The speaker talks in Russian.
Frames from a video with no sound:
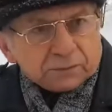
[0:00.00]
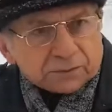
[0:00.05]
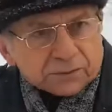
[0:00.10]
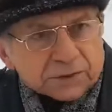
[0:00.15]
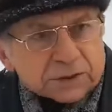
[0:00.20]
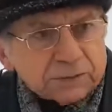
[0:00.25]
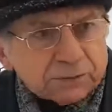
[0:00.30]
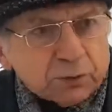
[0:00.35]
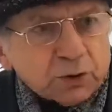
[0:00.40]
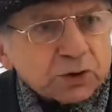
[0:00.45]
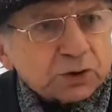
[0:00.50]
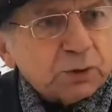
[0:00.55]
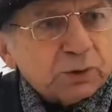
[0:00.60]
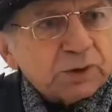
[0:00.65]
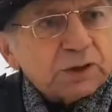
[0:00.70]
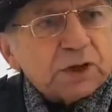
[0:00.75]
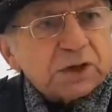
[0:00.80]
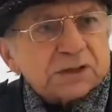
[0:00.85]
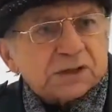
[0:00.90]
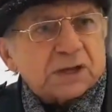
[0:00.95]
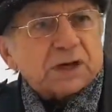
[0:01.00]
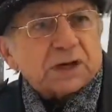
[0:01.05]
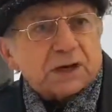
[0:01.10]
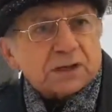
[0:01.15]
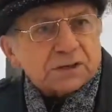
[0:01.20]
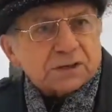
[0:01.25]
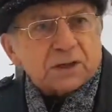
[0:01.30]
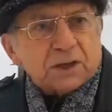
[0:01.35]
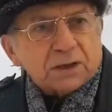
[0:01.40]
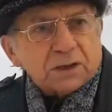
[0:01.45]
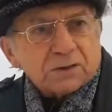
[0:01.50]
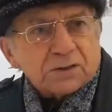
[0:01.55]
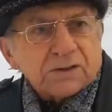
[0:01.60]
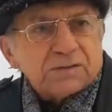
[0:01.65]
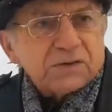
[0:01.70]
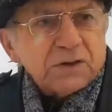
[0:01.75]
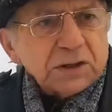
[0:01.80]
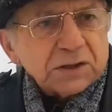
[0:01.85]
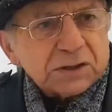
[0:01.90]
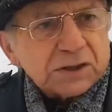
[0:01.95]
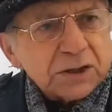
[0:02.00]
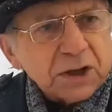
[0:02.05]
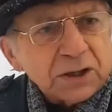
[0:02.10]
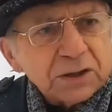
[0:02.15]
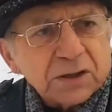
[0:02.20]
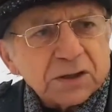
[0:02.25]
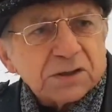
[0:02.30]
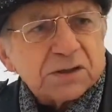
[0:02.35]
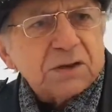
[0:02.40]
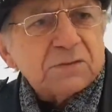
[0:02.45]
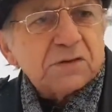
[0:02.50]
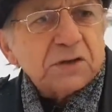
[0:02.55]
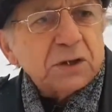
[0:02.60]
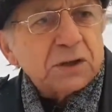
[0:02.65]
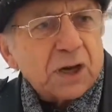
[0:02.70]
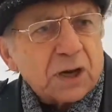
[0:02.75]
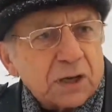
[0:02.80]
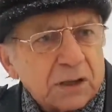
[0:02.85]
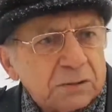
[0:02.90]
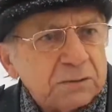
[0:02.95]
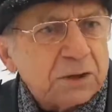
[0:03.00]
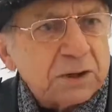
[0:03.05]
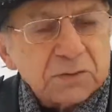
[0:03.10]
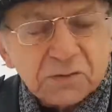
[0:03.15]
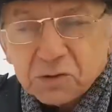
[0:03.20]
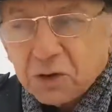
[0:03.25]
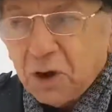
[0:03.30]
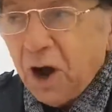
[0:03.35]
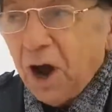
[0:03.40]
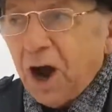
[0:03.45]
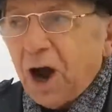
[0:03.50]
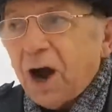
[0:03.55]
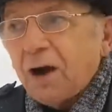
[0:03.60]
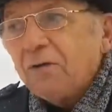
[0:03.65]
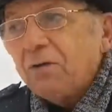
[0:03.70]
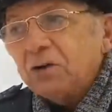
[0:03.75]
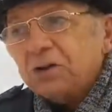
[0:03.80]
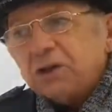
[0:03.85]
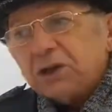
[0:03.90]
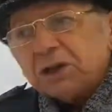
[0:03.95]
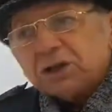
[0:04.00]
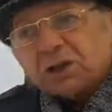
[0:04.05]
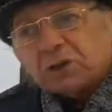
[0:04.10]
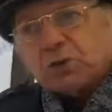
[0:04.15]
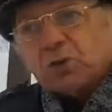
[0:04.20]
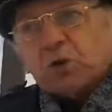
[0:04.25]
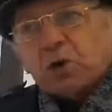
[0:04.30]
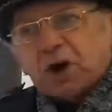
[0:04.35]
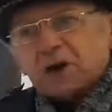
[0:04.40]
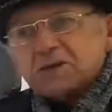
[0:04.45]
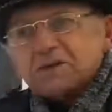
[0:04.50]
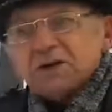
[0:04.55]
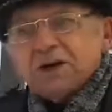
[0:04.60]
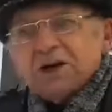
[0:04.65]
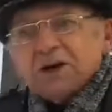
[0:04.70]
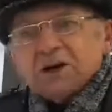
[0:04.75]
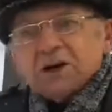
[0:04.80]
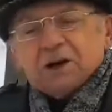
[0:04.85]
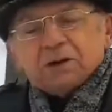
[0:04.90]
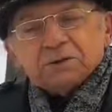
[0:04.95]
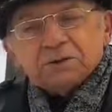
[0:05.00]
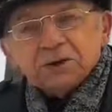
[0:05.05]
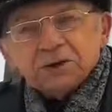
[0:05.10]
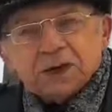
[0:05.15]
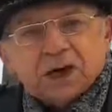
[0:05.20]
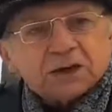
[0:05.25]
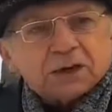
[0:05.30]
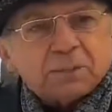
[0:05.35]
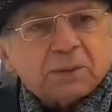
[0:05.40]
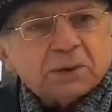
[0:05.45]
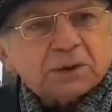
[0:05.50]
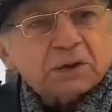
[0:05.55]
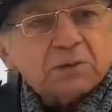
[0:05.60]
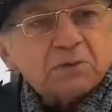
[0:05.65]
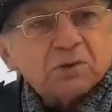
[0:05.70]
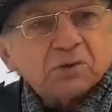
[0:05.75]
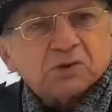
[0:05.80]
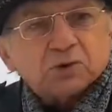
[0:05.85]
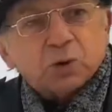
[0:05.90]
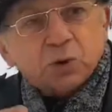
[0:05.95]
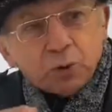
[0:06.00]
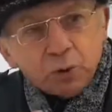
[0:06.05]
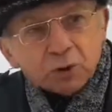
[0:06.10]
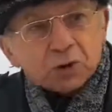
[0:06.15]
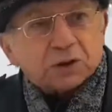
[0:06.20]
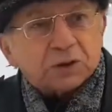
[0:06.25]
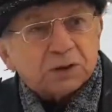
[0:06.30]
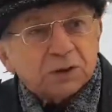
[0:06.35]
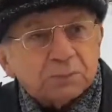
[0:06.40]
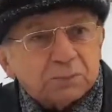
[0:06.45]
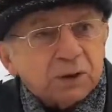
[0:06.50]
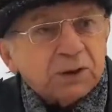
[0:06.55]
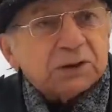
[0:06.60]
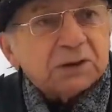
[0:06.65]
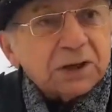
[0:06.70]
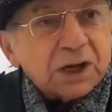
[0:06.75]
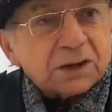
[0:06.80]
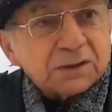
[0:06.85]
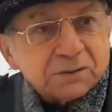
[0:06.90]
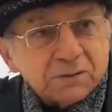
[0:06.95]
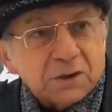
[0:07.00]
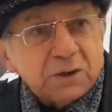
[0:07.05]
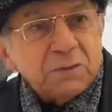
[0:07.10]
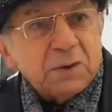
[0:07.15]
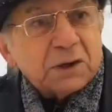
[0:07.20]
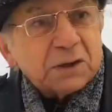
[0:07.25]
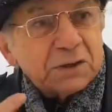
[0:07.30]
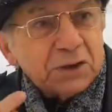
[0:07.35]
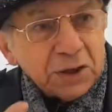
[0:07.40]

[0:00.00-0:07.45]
всего, что было от царя осталось. Все Понятно. ценности, все дорогие, это все. А вот этот указ не надо, потому что город был, имел